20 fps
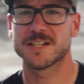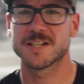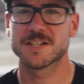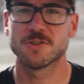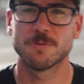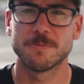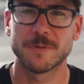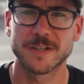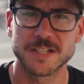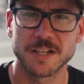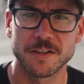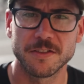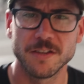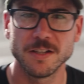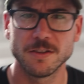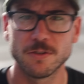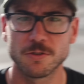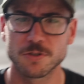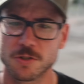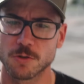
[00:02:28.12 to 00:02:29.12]
esos
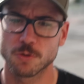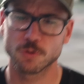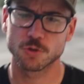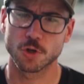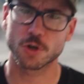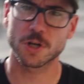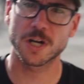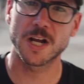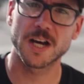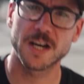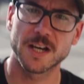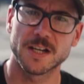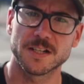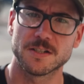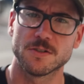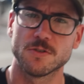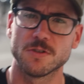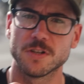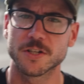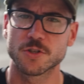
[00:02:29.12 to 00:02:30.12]
bachecitos, incluso rajas
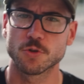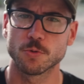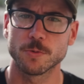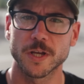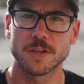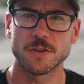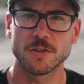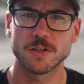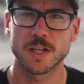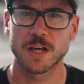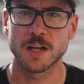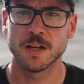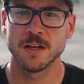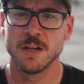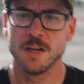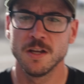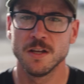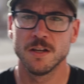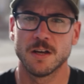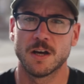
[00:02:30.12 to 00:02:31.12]
eh, subiendo y tal,
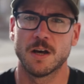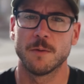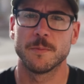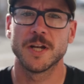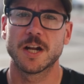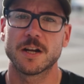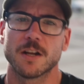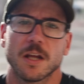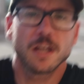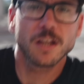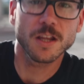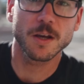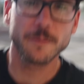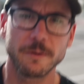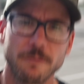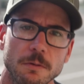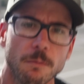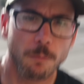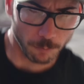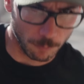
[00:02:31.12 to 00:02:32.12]
a mí la rígida
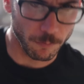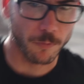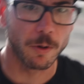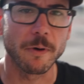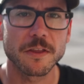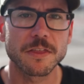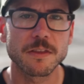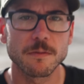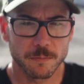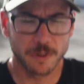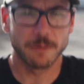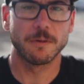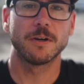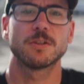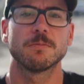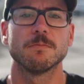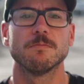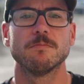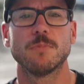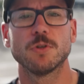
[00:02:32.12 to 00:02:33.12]
me va,
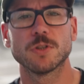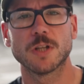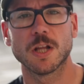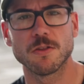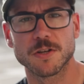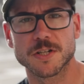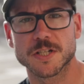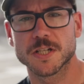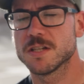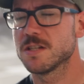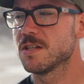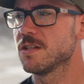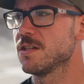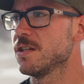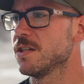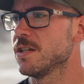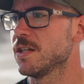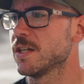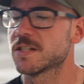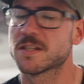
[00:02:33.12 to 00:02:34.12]
botando así. Y esta
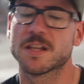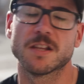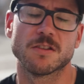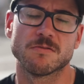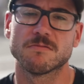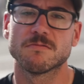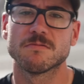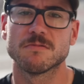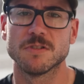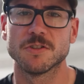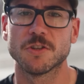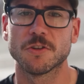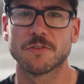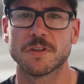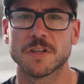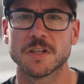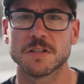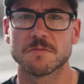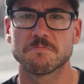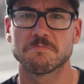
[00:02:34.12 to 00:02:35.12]
no. Y esta no. Entonces,
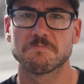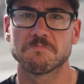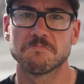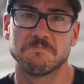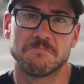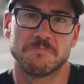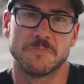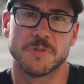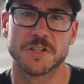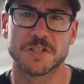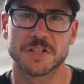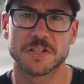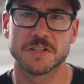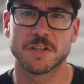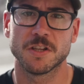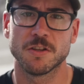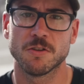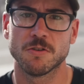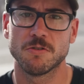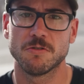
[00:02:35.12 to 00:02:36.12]
en ese
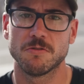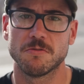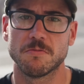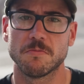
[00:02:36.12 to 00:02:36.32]
sentido,